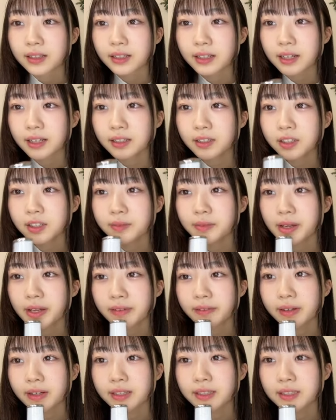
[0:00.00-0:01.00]
加入
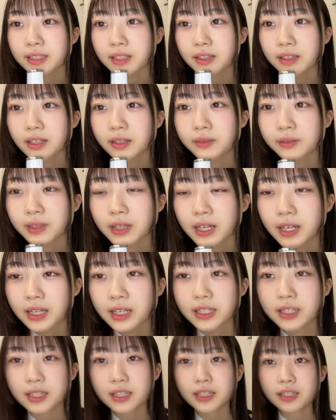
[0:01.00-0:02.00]
前は SK ライブに
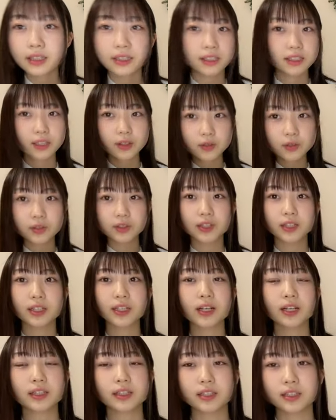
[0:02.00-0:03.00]
行って行ったことが
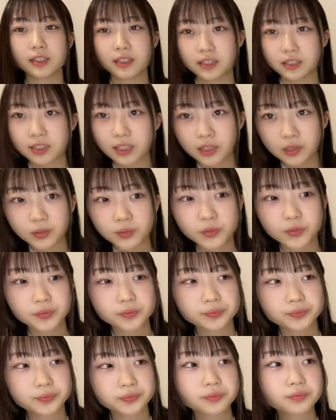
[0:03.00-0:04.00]
なかったんですけど